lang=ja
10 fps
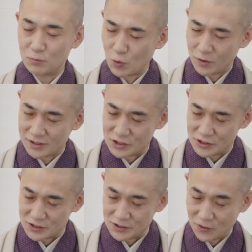もうい
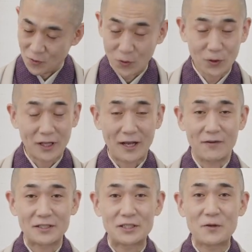つの頃だ
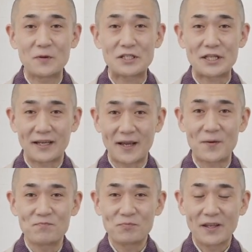か忘れました
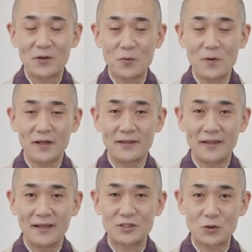が呼ばれ
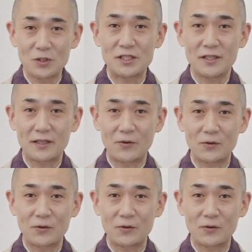て少し出た